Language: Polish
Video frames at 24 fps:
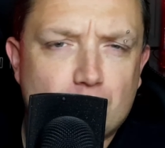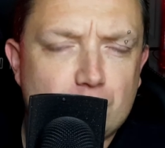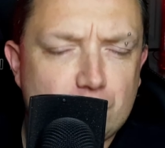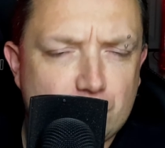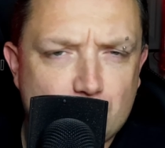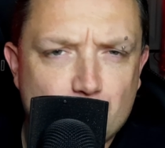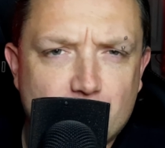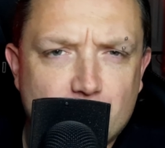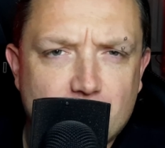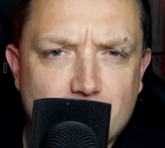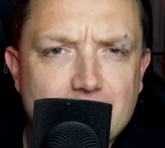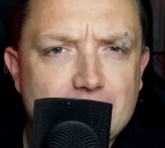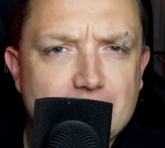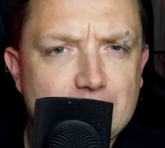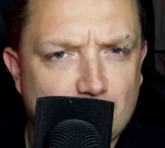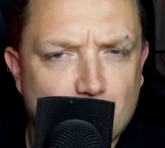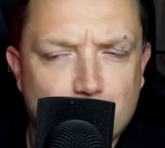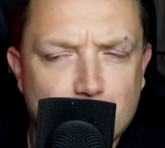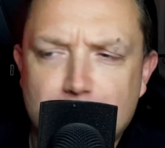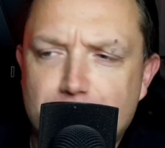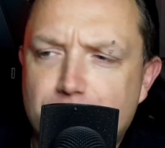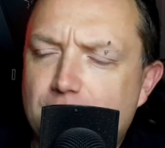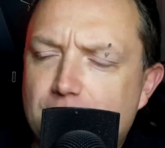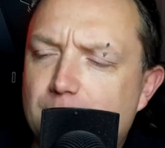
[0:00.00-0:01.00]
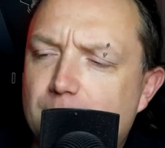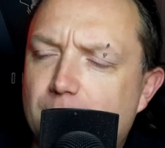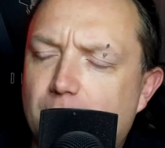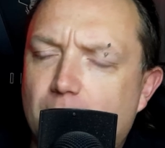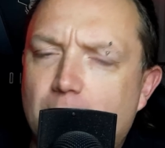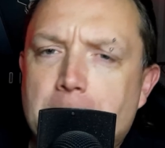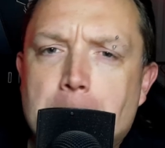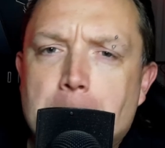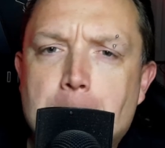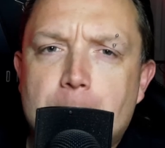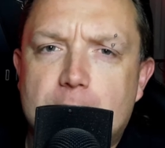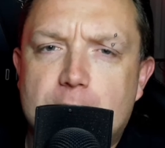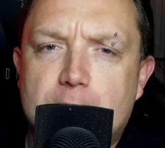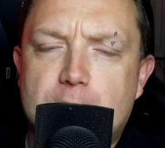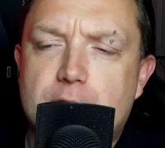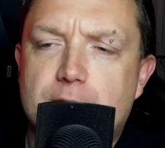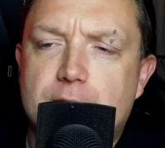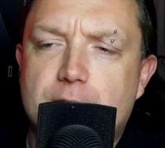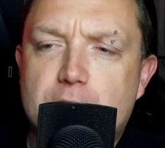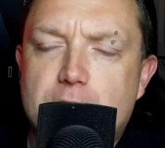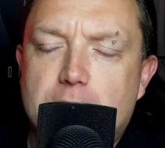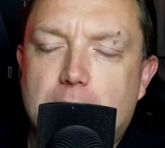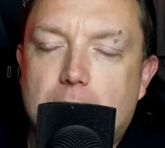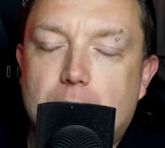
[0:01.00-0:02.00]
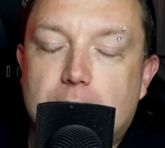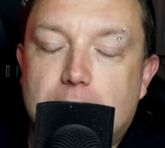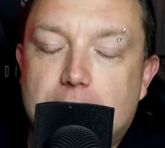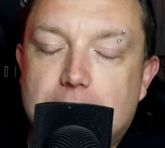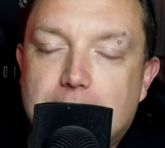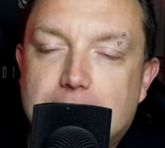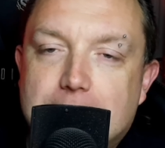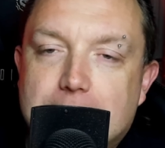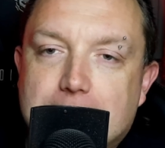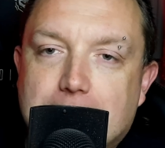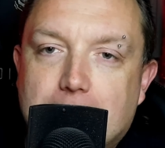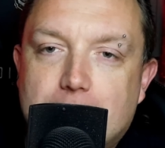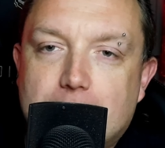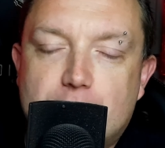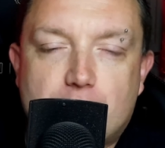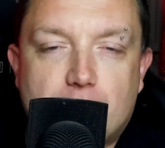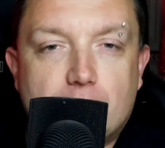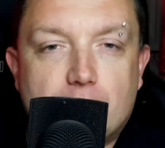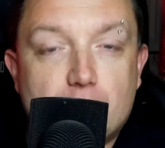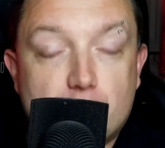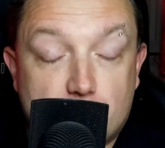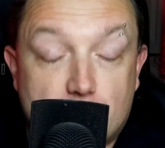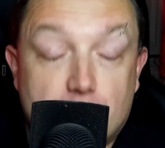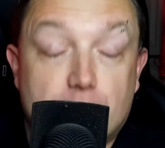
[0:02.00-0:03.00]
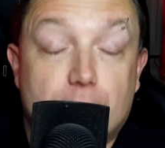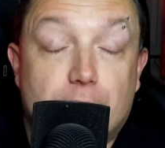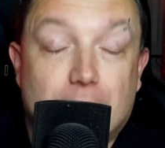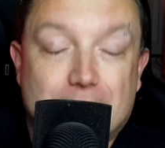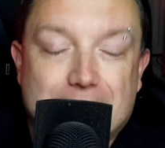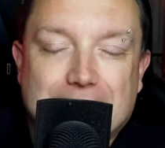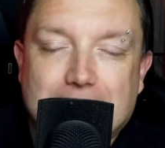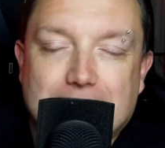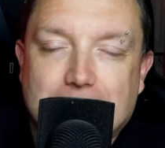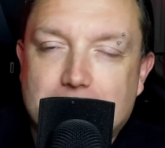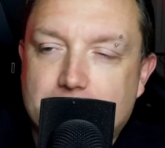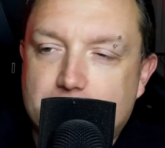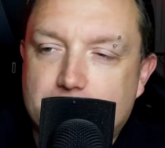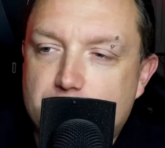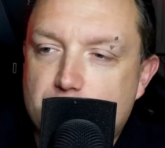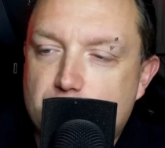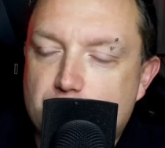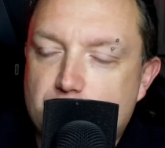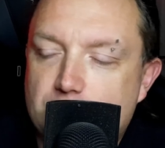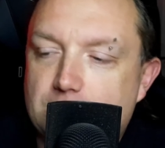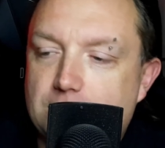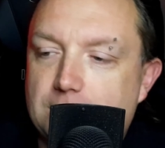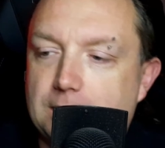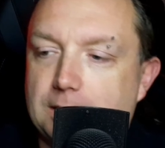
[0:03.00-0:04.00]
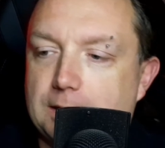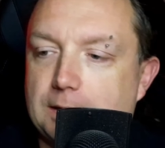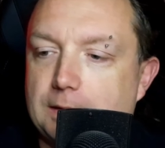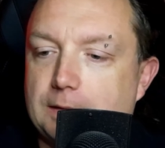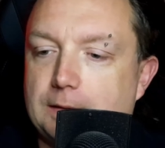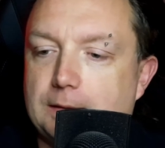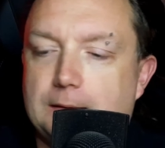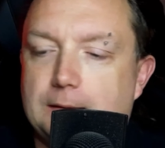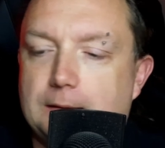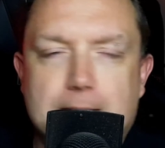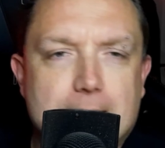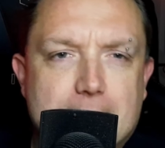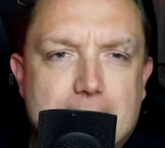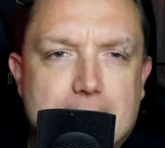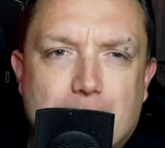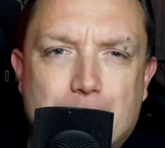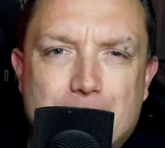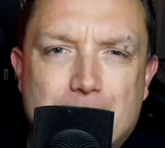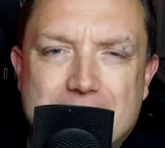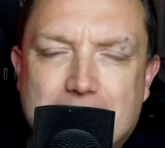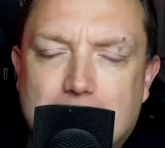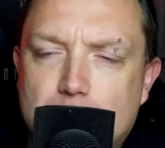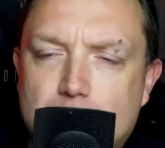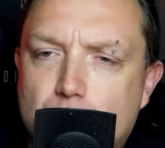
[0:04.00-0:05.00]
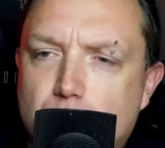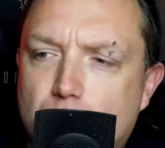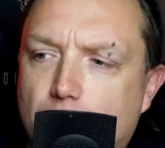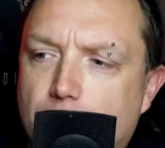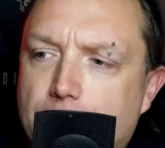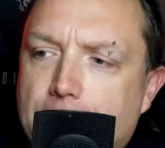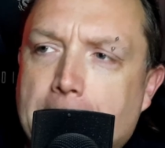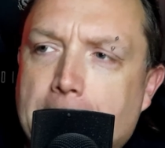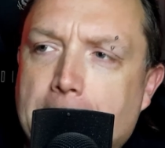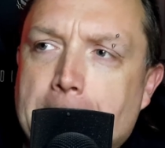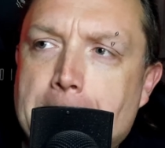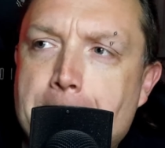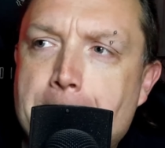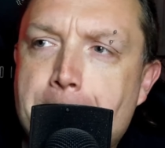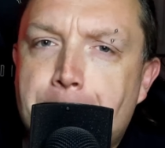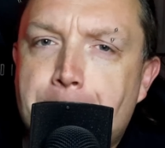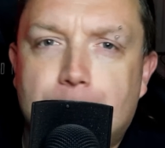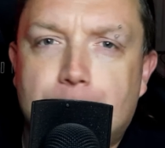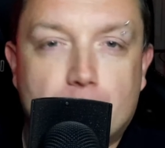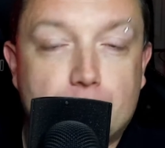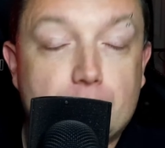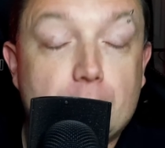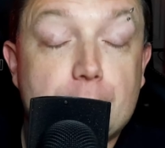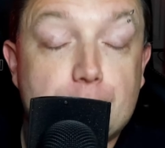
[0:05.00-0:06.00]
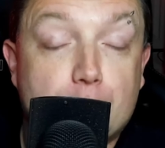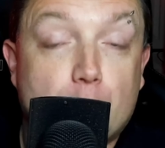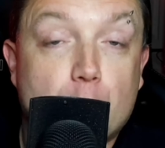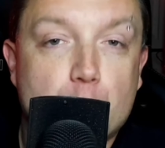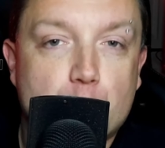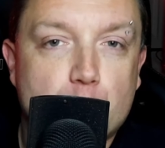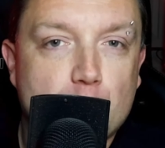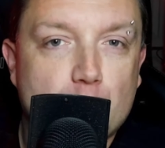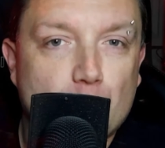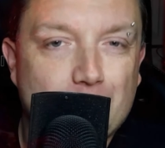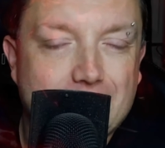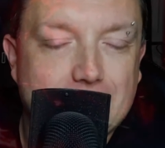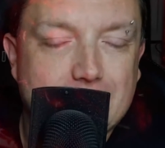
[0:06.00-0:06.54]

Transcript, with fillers: otrzymujemy dobry film, bo rzeczywiście akurat ta część, czyli Władca Lalek 3 y, y, Zemsta Tulona, no to jest w końcu dobre